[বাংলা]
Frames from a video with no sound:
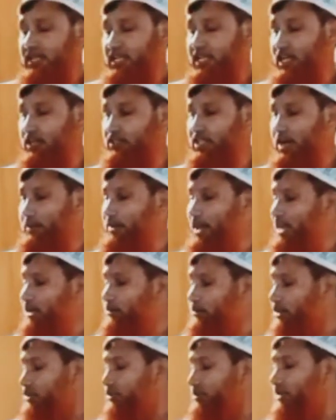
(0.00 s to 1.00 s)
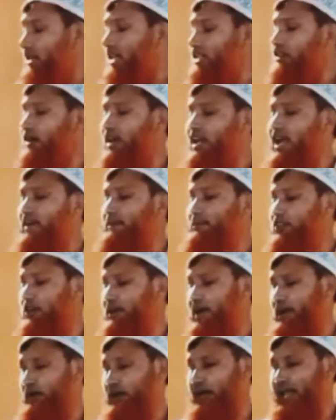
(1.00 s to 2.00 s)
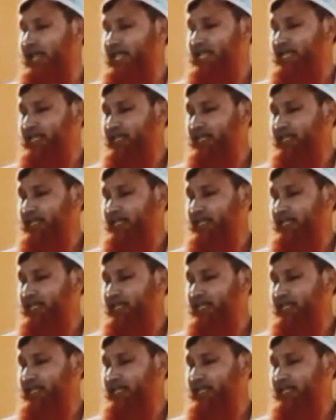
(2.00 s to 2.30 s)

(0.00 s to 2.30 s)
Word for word: কেউ তো আমরা এখন নতুন করে ধরলাম তোবা করে